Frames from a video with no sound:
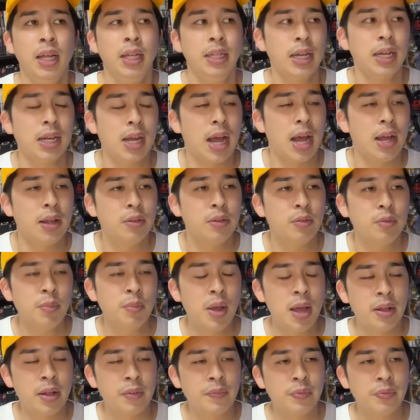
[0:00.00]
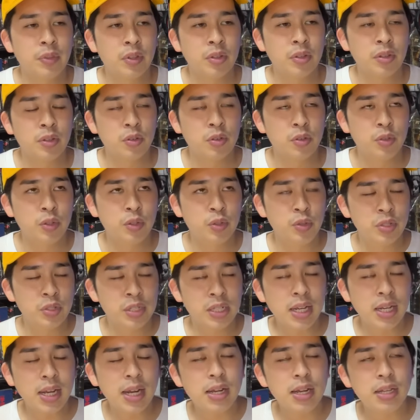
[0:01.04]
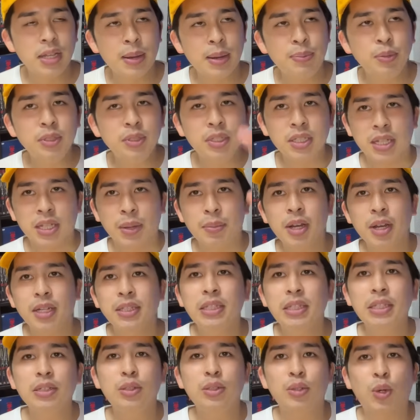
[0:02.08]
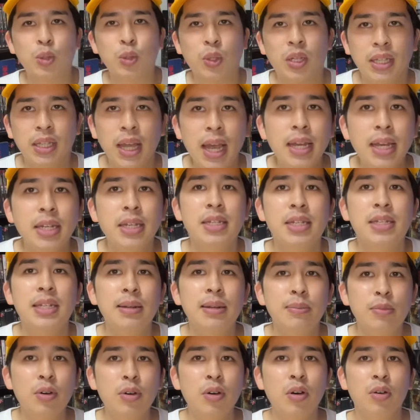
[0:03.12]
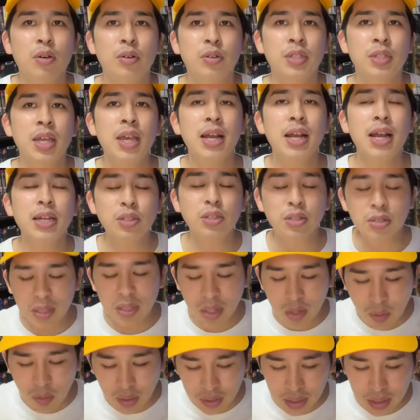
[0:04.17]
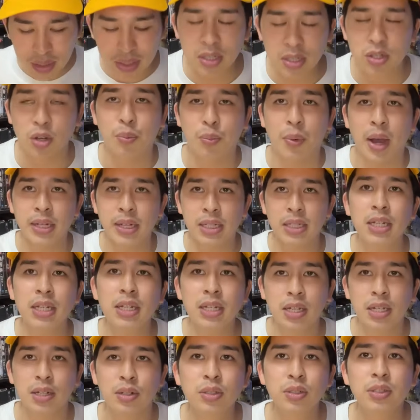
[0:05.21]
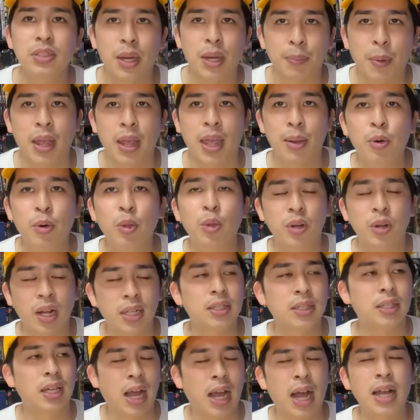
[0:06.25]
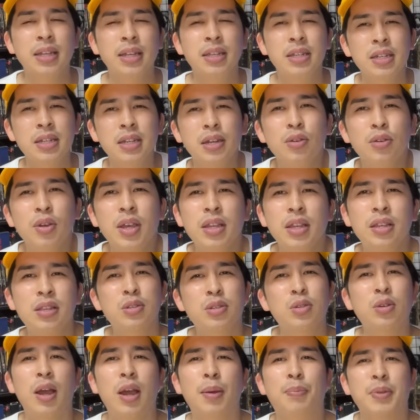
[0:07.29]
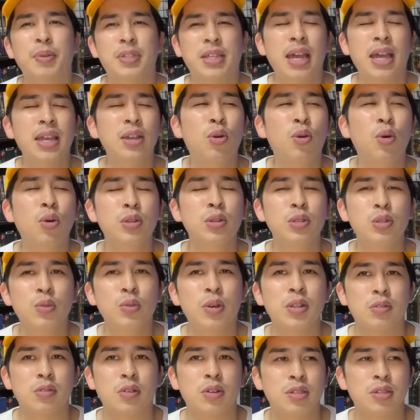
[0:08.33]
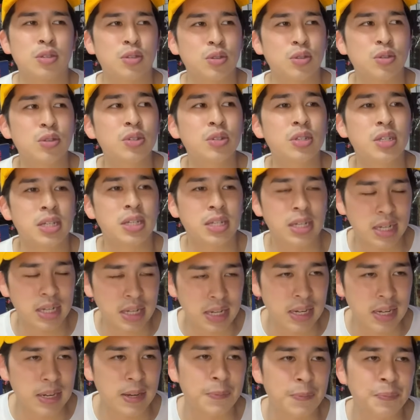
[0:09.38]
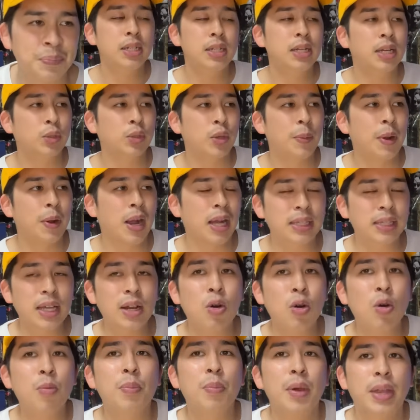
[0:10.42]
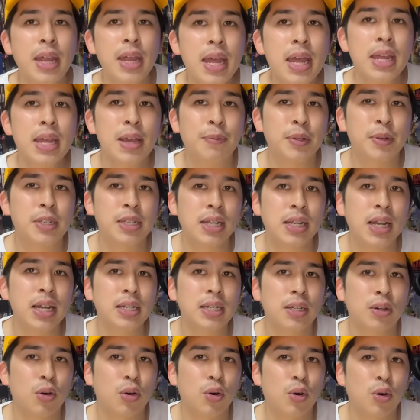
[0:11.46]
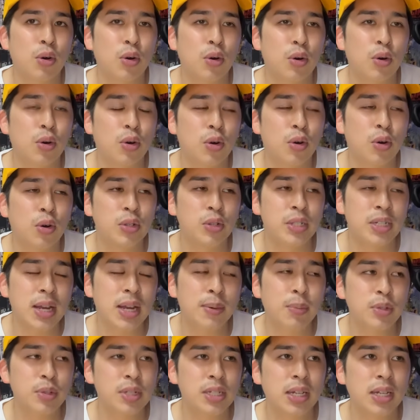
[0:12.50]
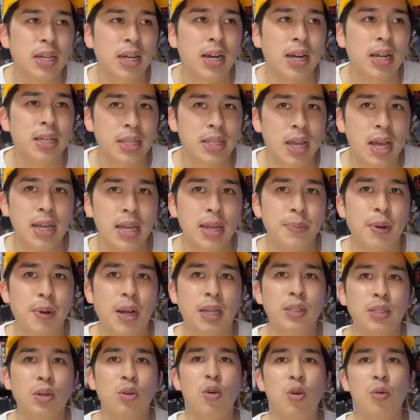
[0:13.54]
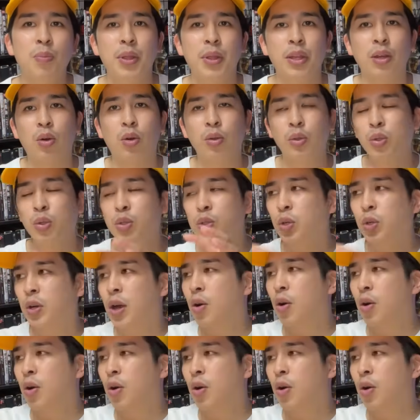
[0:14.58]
なんか、まあ、下から破ってサメが出てくることはないにしても、生活してる私たちの真下にいるんだ化け物がって感じれる演出とかやっぱ最高にゾワゾワするし、あとやっぱ肩コンベね、やっぱ地下にこう、地下墓地だからさ、やっぱ肩コンベでこうドクロが